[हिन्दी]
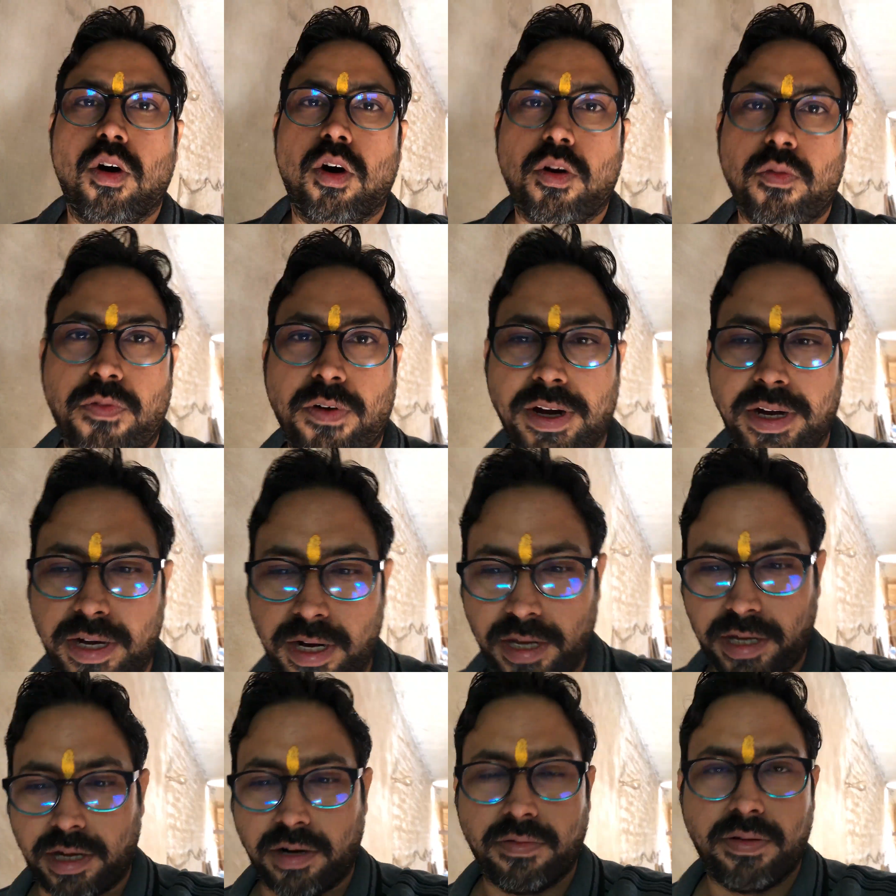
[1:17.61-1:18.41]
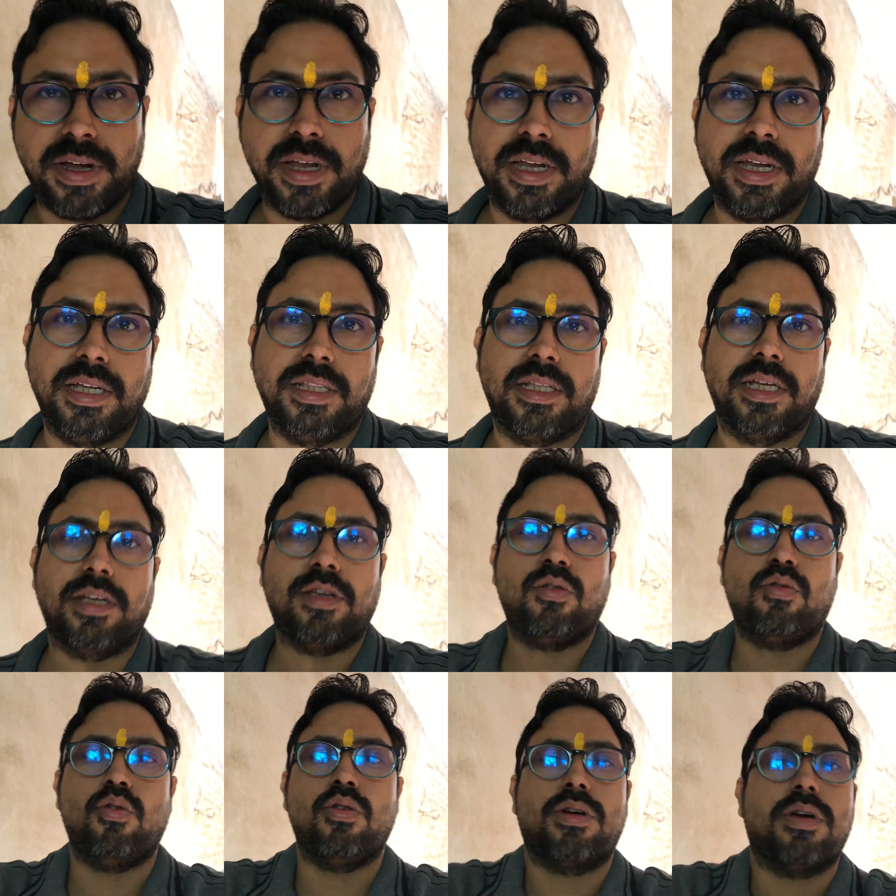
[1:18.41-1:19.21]
और फाइनल करवाएंगे
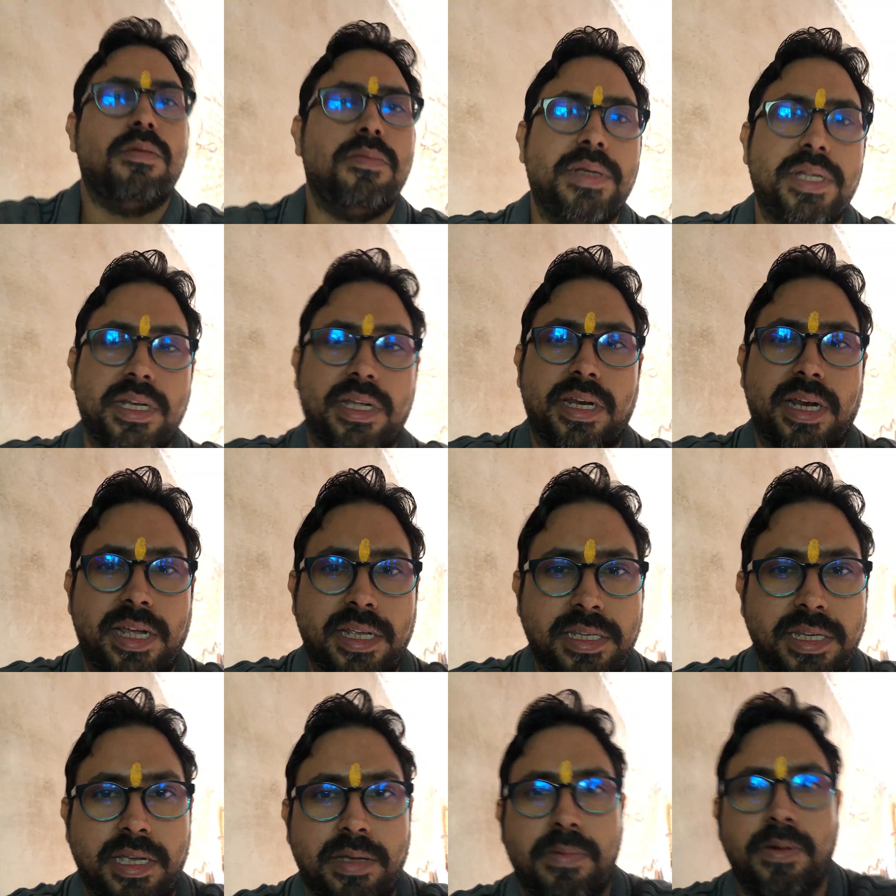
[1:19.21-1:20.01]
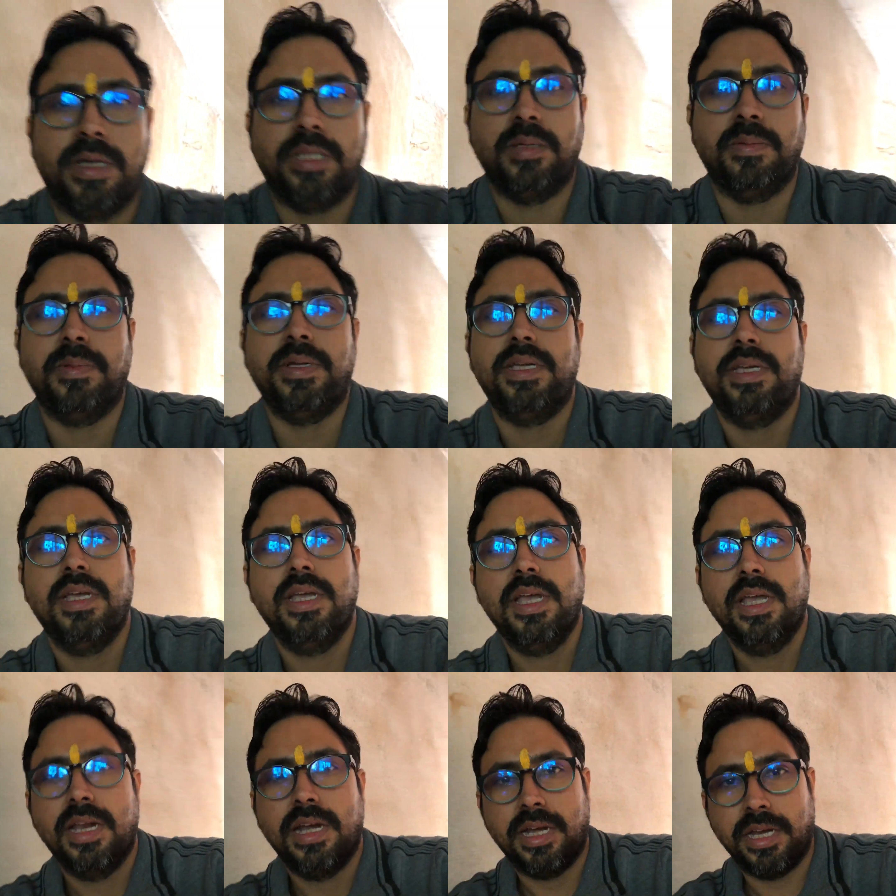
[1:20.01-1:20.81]
ताकि कोई कमी ना रह जाए बाद में
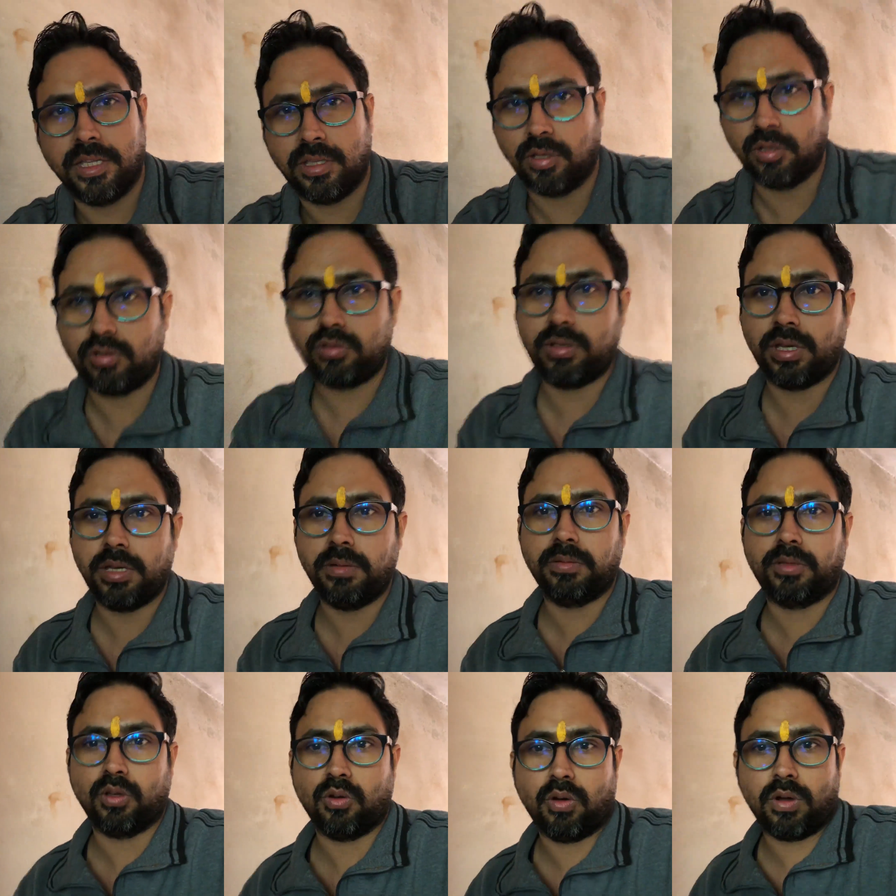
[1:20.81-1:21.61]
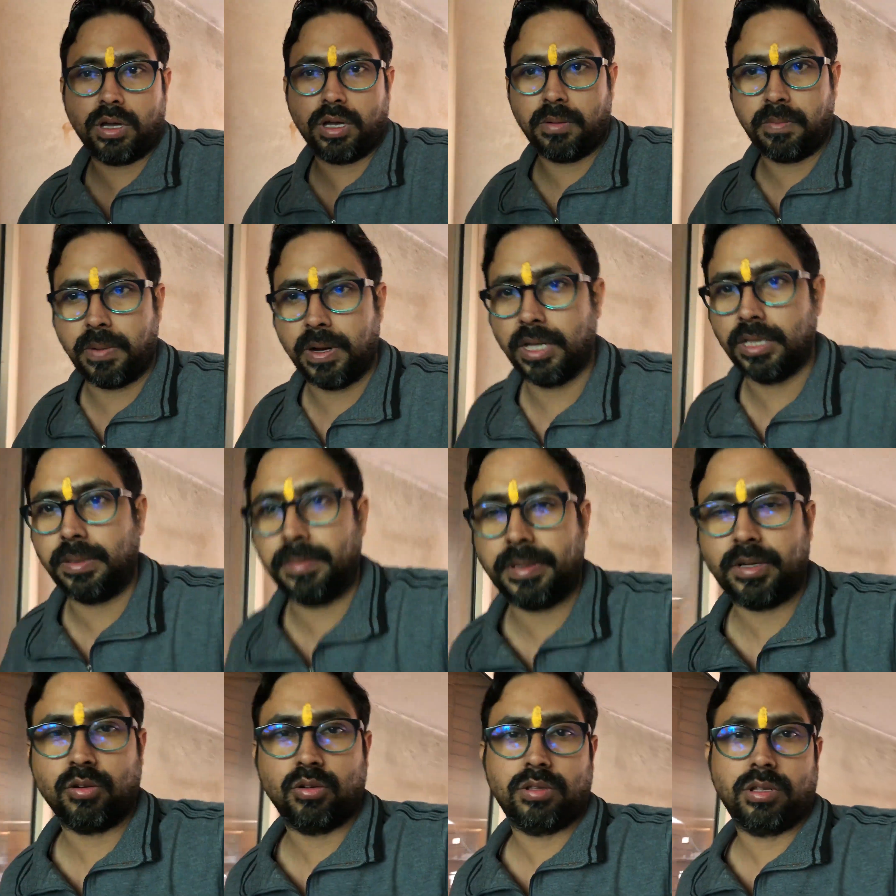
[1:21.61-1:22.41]
नहीं तो सही बताऊँ अगर बाद
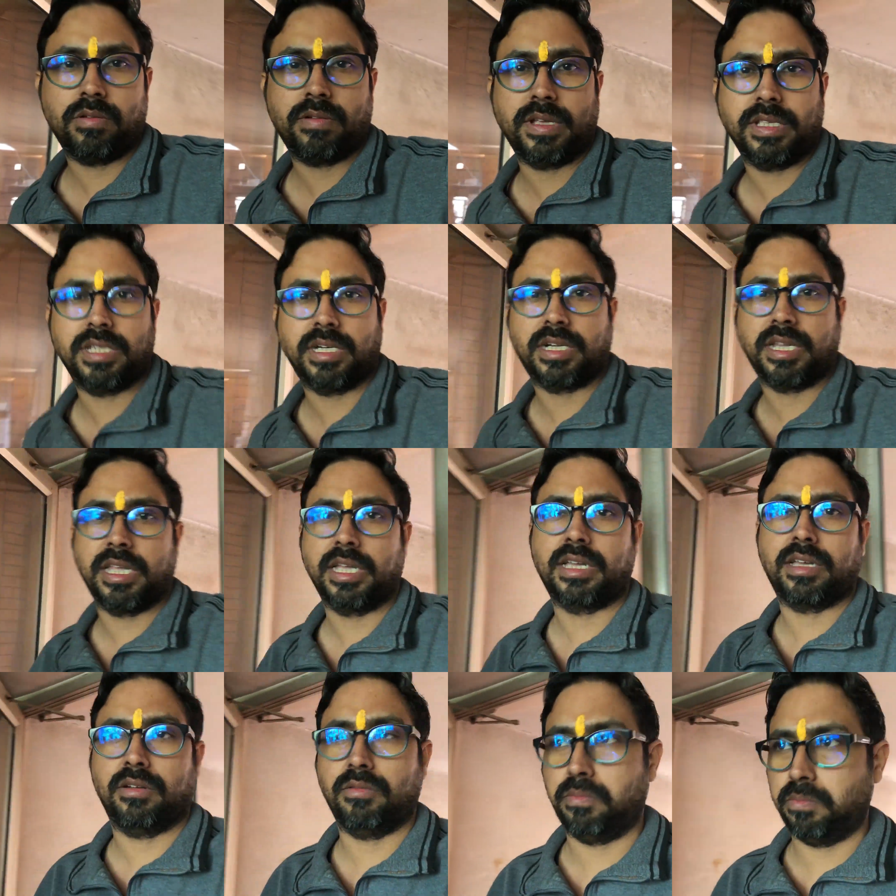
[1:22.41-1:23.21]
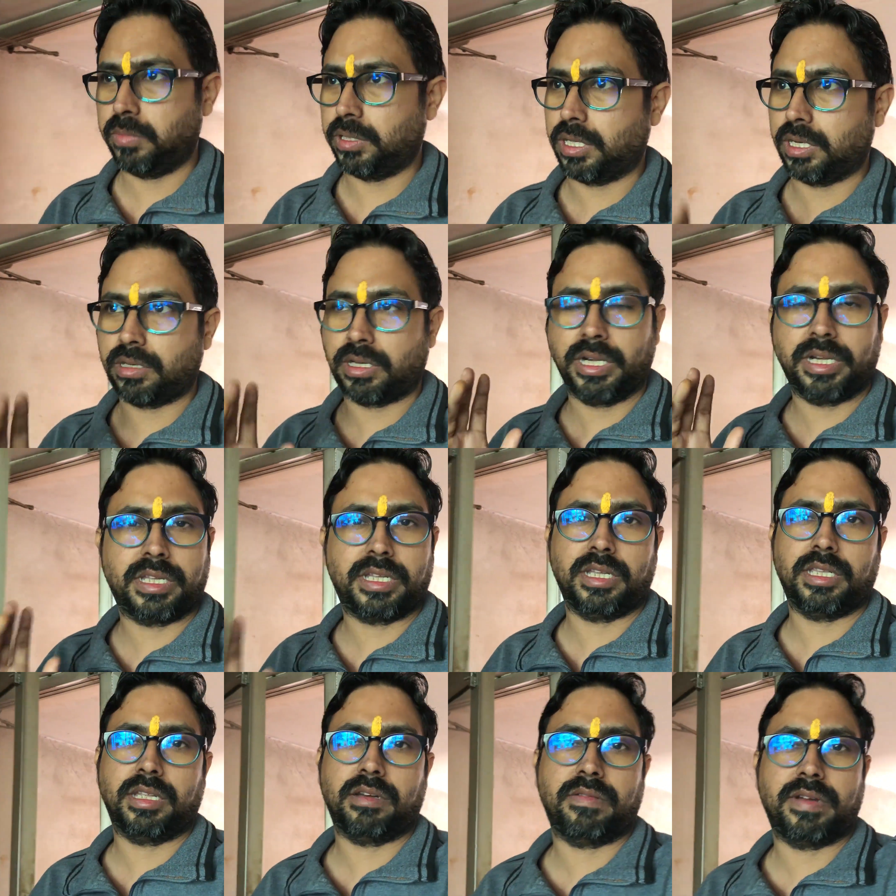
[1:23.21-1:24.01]
में कोई दरवाज़ा ठीक मतलब
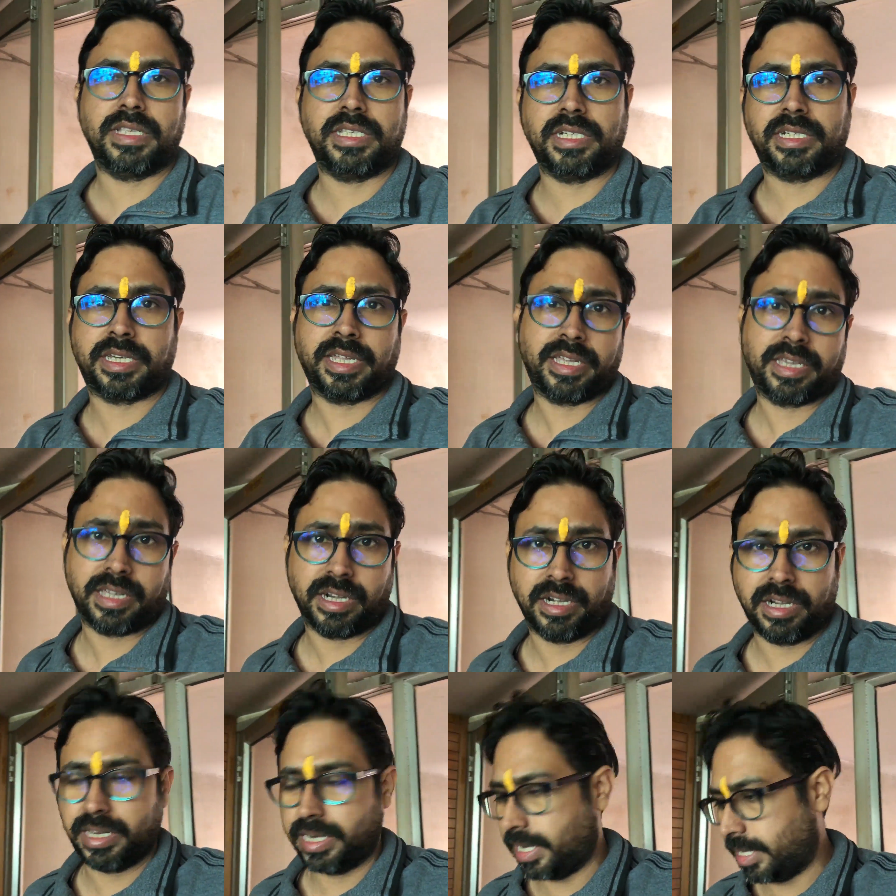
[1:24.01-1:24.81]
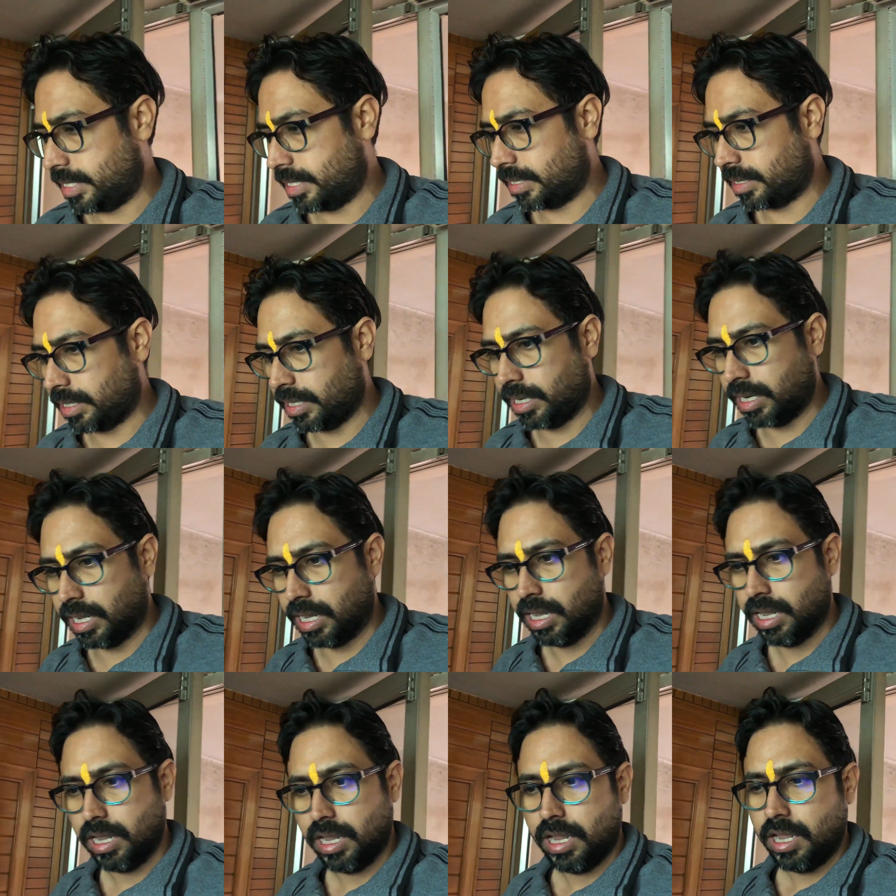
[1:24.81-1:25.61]
खिड़की दरवाजे ठीक करने रह जाते हैं
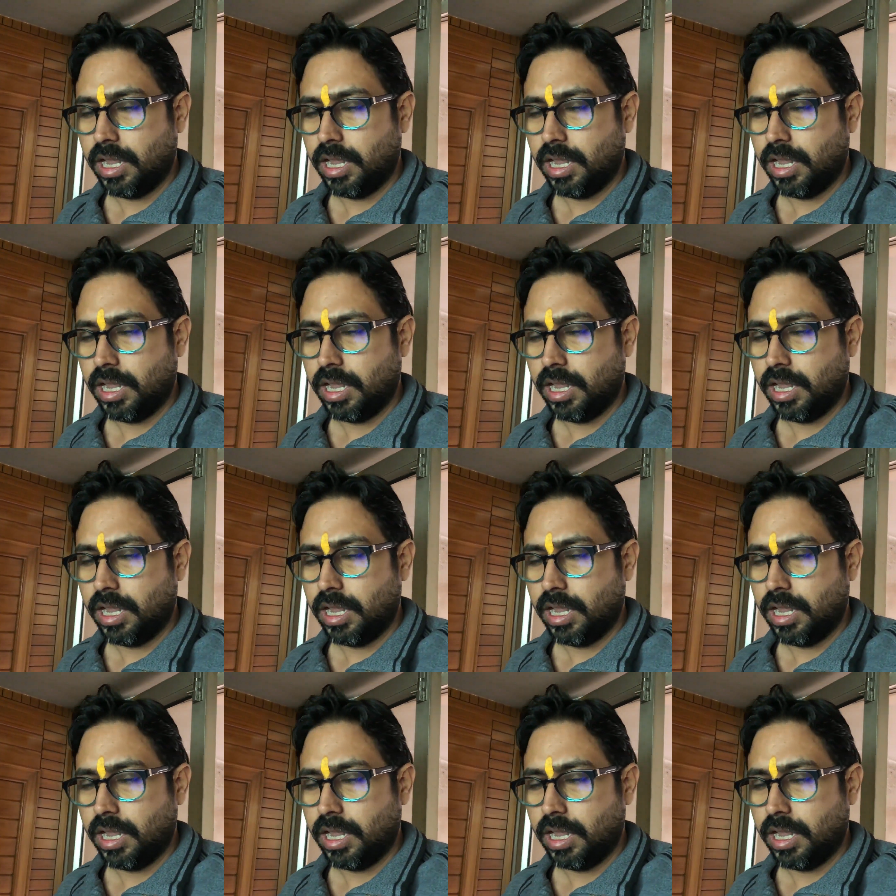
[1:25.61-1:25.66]
ना